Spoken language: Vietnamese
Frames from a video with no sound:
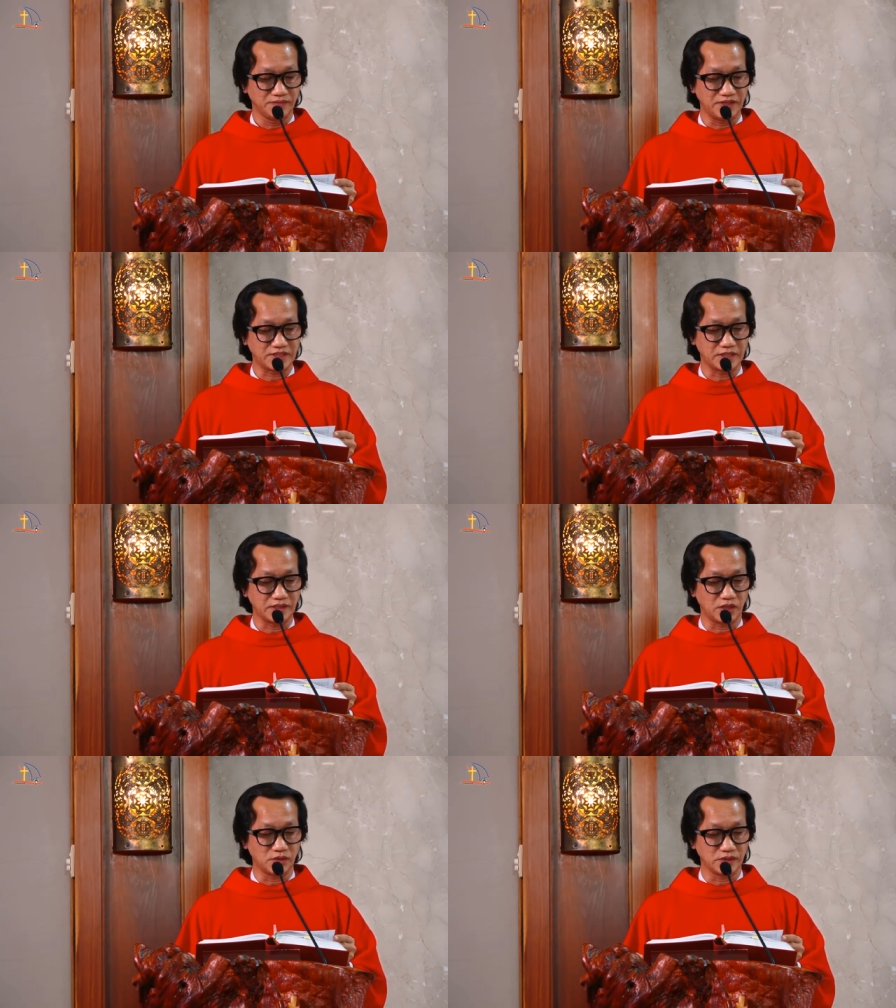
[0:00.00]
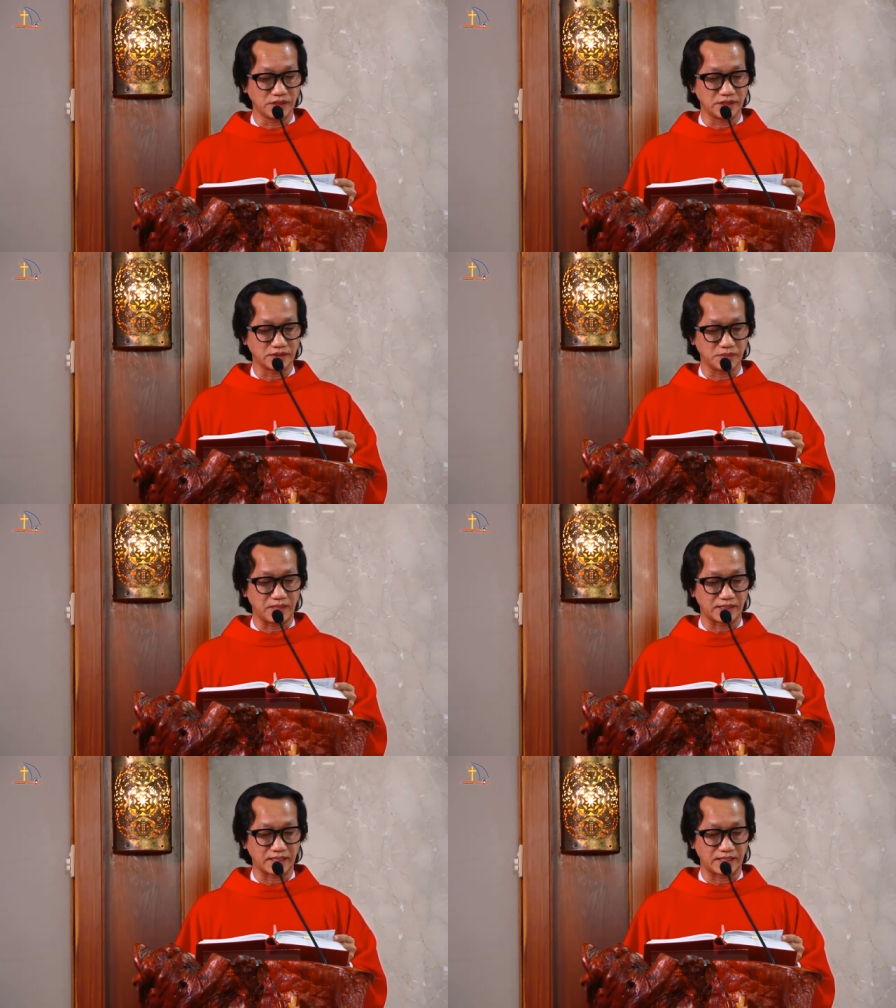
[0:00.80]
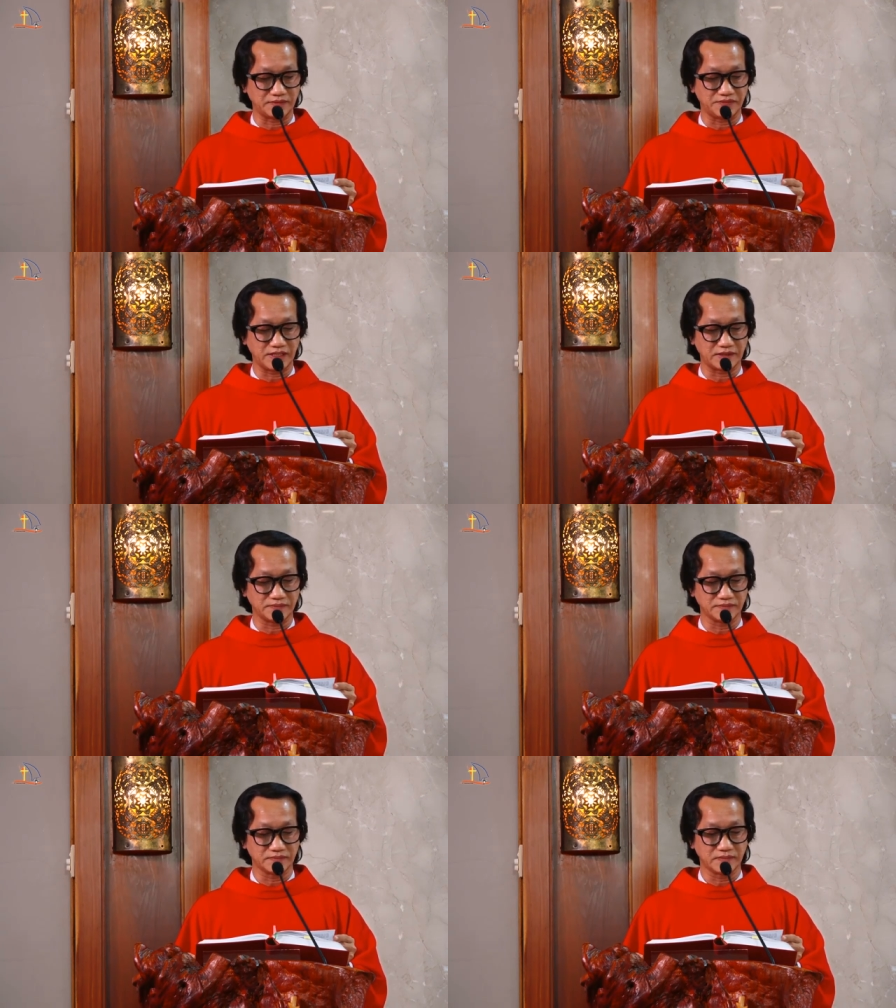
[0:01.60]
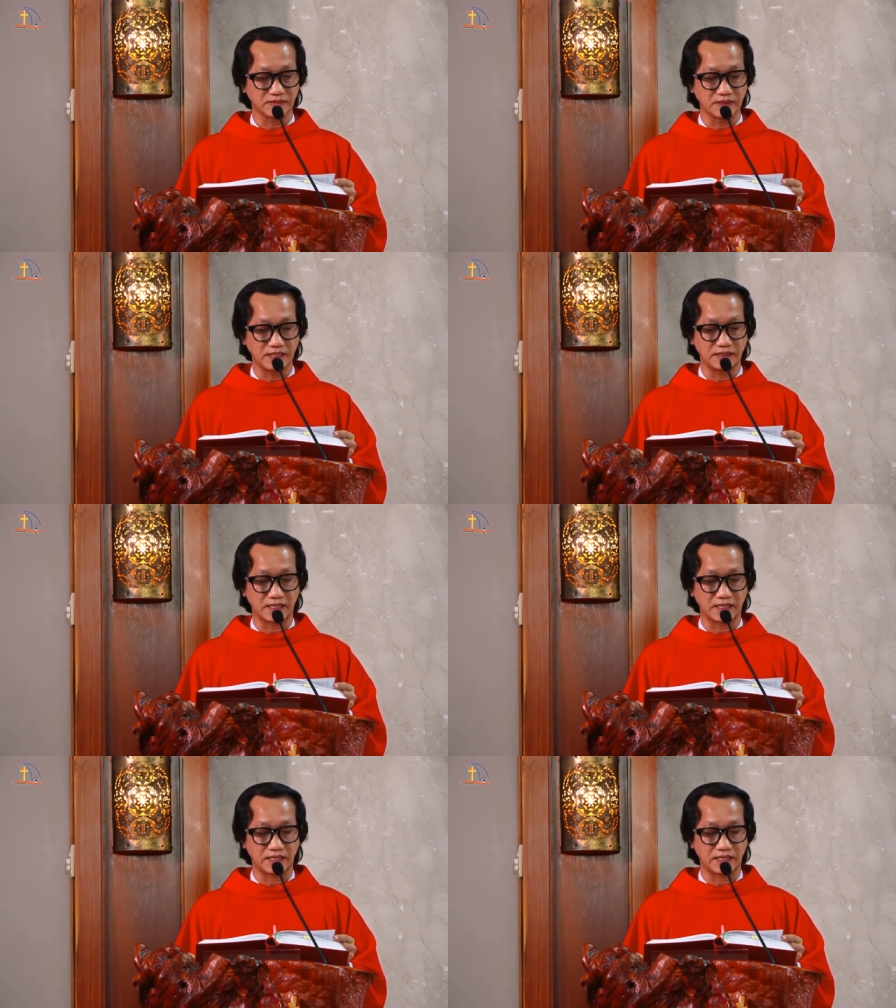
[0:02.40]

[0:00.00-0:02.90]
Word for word: Phía trên đầu người có bản án viết, đây